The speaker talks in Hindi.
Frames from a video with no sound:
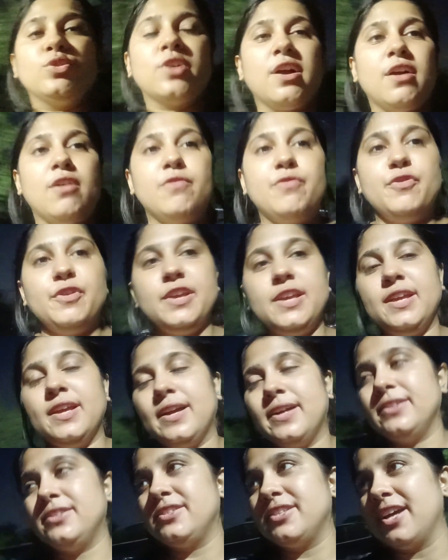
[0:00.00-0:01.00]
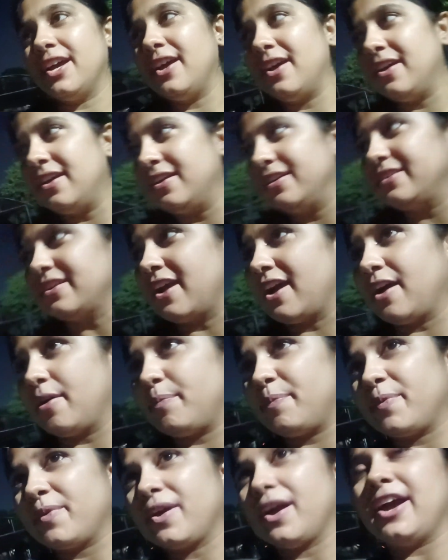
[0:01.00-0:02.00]
काफ़ी अच्छा यहाँ
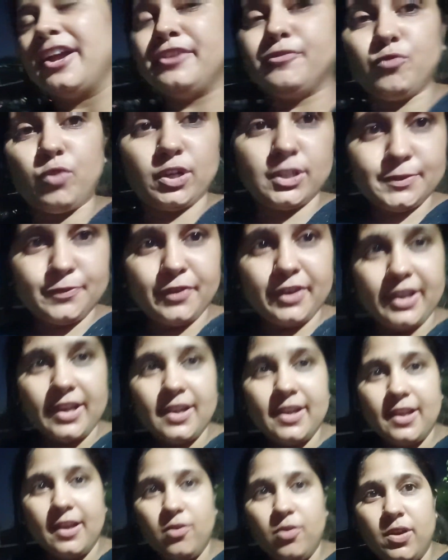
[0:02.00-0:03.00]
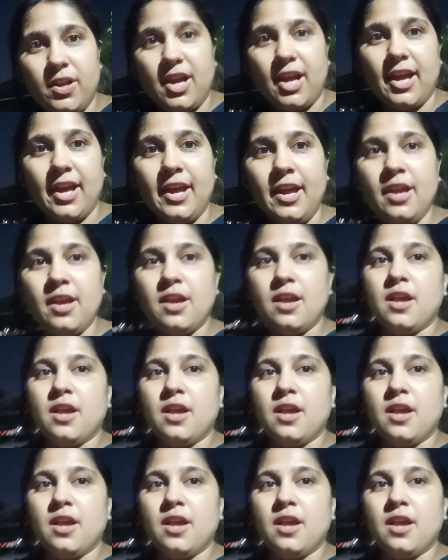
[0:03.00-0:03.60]
का एटमॉस्फेयर है हो रहा है